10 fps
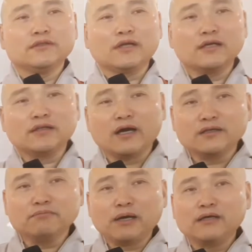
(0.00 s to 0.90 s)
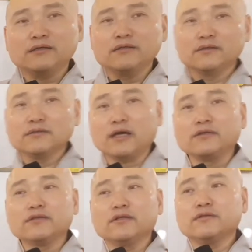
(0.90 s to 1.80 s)
나의 다리, 팔 다
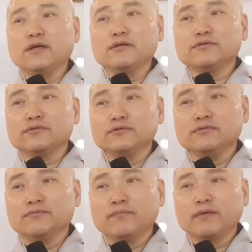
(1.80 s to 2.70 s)
이렇게 얘기하는 것은